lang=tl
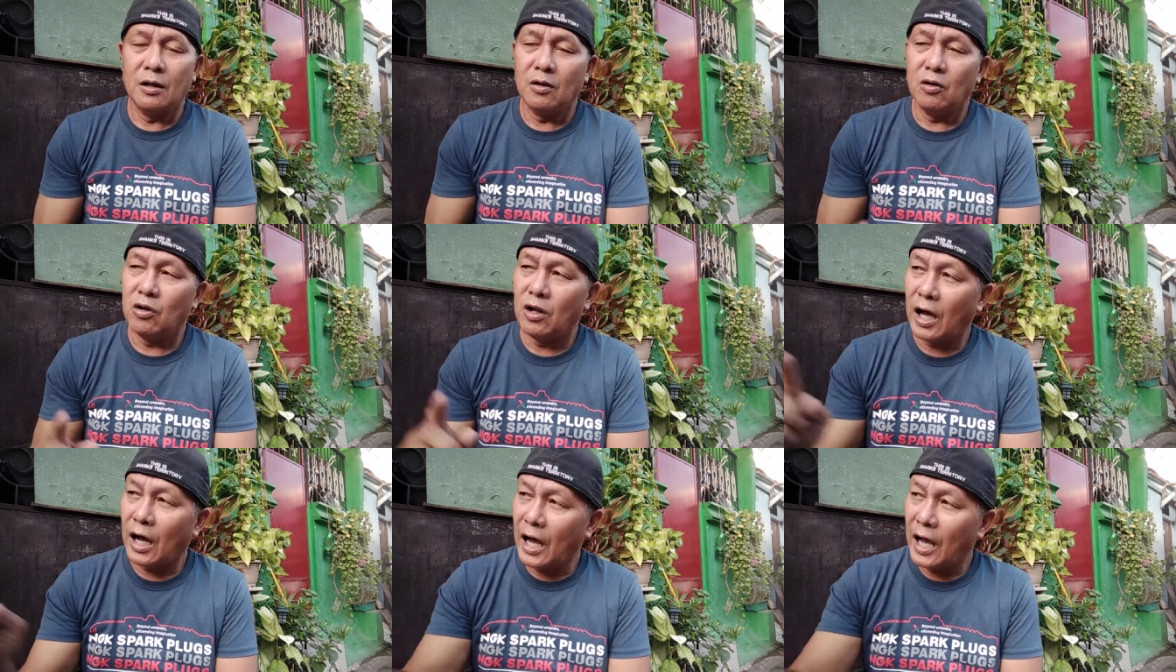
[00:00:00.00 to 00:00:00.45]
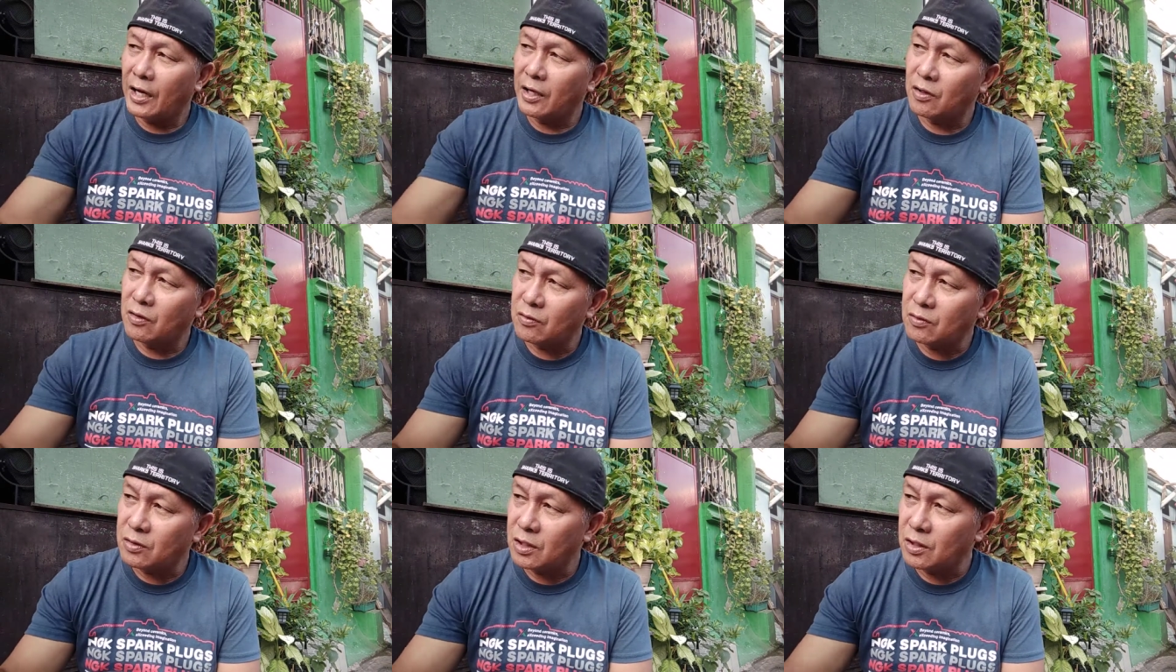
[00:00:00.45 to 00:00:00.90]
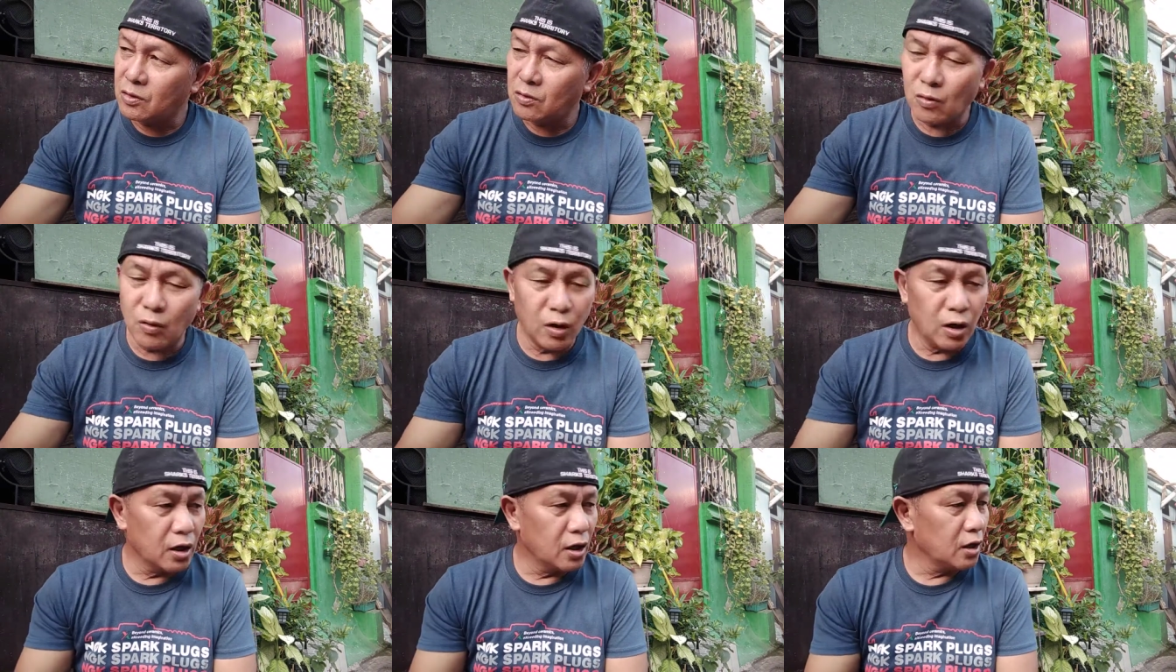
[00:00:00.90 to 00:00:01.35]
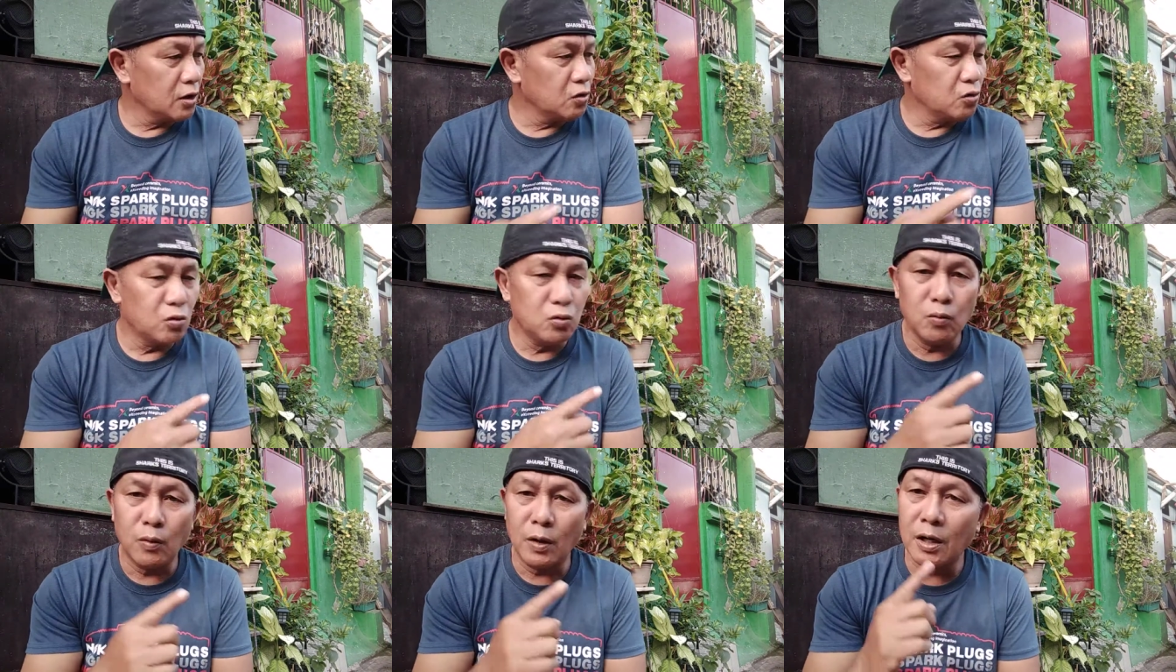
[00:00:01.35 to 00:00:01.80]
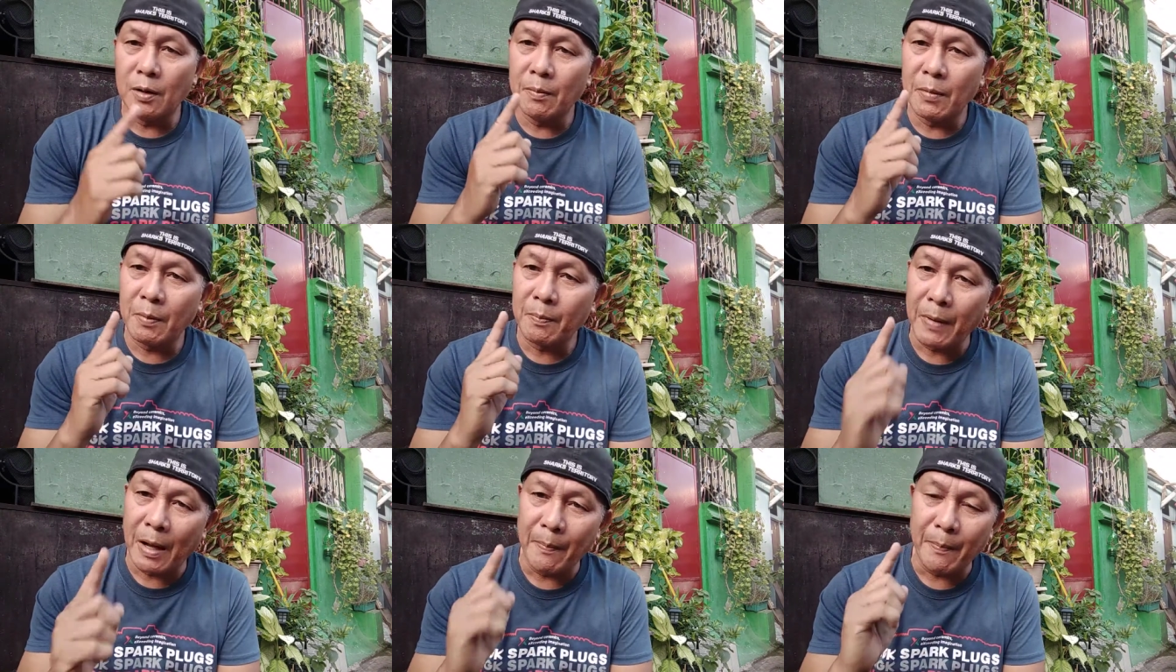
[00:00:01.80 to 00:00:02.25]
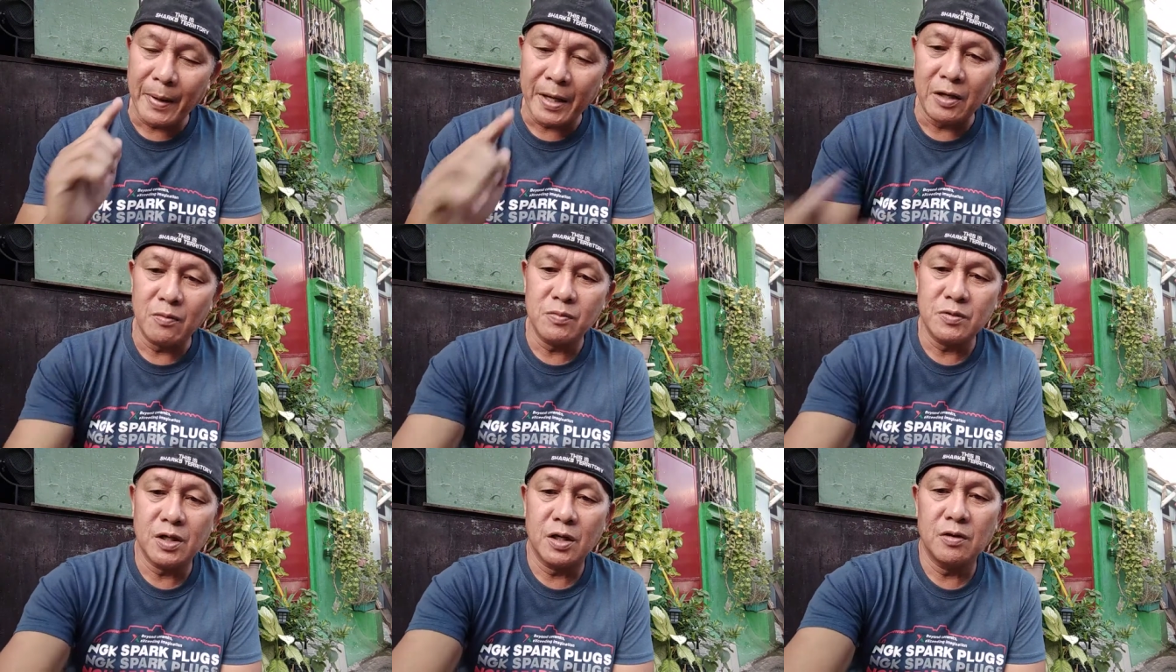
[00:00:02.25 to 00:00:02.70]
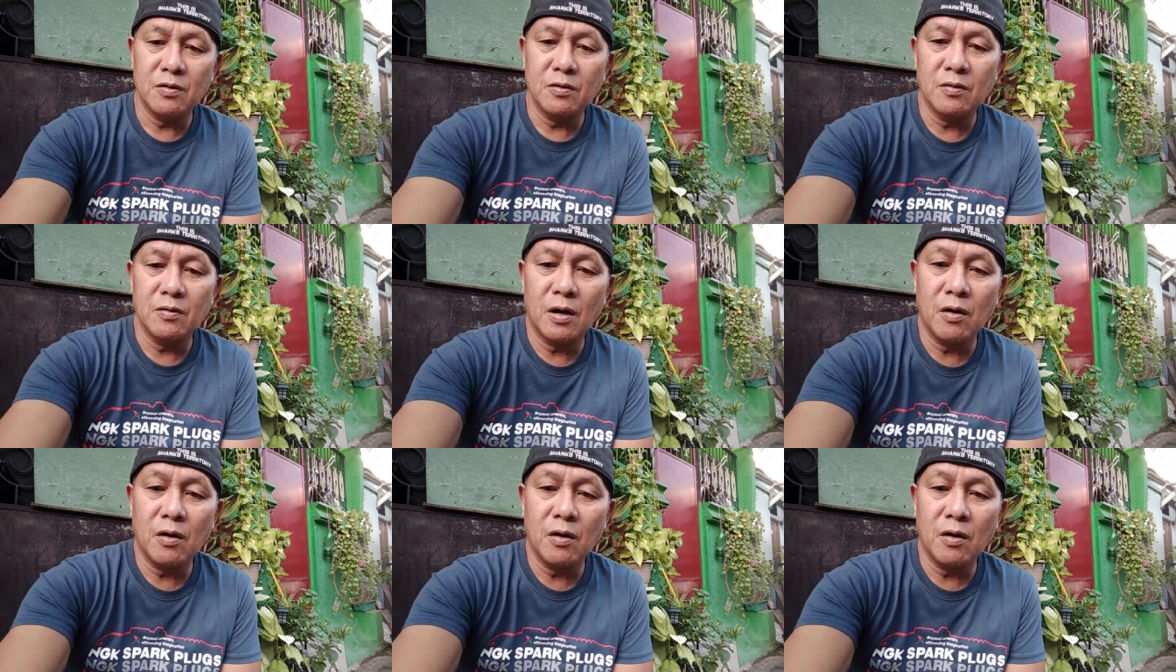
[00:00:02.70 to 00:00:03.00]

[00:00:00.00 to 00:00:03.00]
lakarin nyo dito hanggang dun walang magpapainom sa inyo.